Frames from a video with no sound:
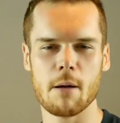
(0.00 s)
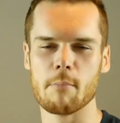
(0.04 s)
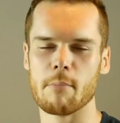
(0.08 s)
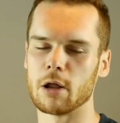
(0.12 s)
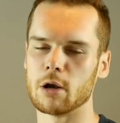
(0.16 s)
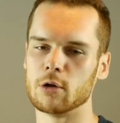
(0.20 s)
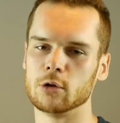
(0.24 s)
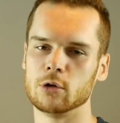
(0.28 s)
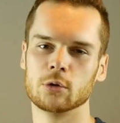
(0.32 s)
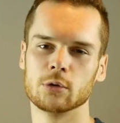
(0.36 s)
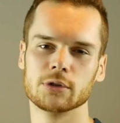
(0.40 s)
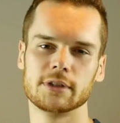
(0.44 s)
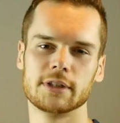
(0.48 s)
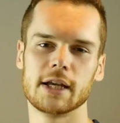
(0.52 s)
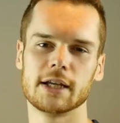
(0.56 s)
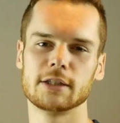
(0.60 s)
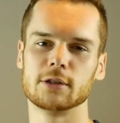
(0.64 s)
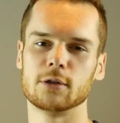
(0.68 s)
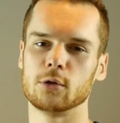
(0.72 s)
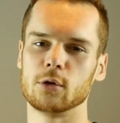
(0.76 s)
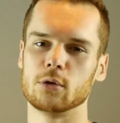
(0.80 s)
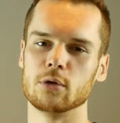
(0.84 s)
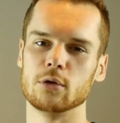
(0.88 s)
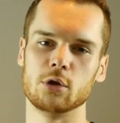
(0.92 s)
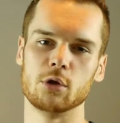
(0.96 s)
par le
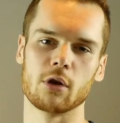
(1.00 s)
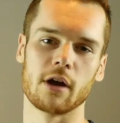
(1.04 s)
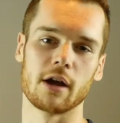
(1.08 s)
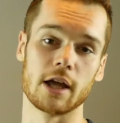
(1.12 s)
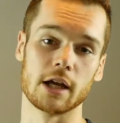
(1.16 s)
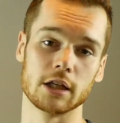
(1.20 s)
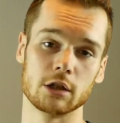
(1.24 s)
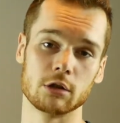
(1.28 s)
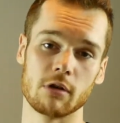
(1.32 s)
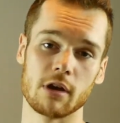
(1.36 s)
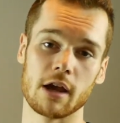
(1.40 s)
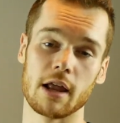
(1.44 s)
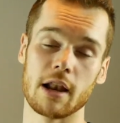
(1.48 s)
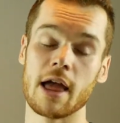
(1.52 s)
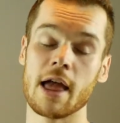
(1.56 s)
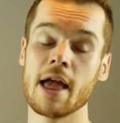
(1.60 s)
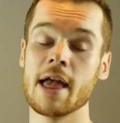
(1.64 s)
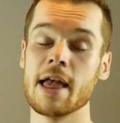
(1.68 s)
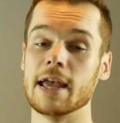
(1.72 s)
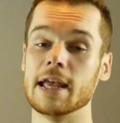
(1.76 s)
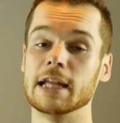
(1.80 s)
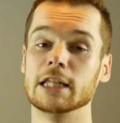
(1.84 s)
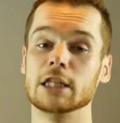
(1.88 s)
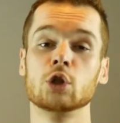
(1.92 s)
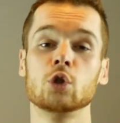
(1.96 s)
contexte culturel actuel
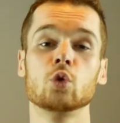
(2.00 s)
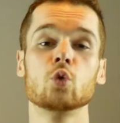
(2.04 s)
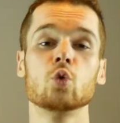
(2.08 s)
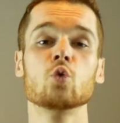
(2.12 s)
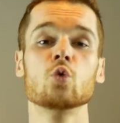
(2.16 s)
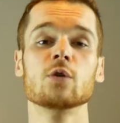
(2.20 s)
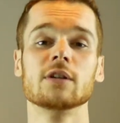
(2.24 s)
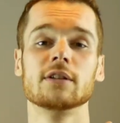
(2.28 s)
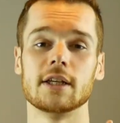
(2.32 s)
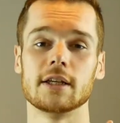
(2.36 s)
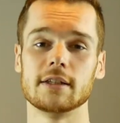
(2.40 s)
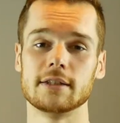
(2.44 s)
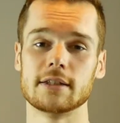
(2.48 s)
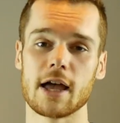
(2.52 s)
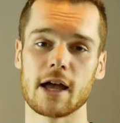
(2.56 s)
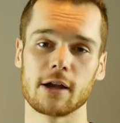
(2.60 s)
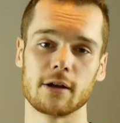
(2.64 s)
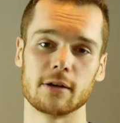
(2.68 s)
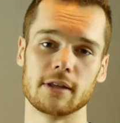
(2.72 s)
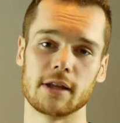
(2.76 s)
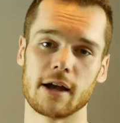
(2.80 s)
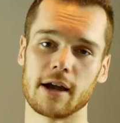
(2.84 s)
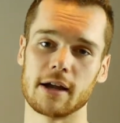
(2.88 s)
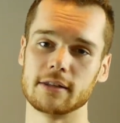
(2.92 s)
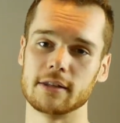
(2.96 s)
et tous ses
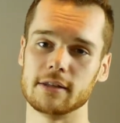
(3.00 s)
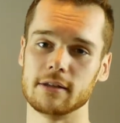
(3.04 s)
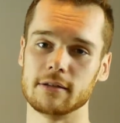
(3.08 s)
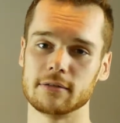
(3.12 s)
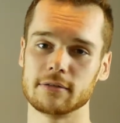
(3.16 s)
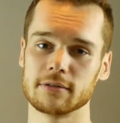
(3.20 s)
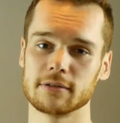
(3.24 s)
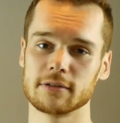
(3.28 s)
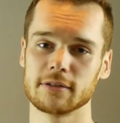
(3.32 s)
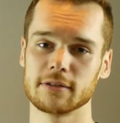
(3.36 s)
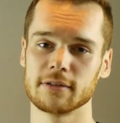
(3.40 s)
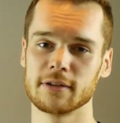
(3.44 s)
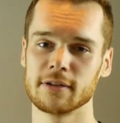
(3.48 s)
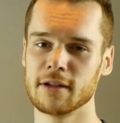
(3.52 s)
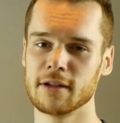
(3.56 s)
arcs narratifs.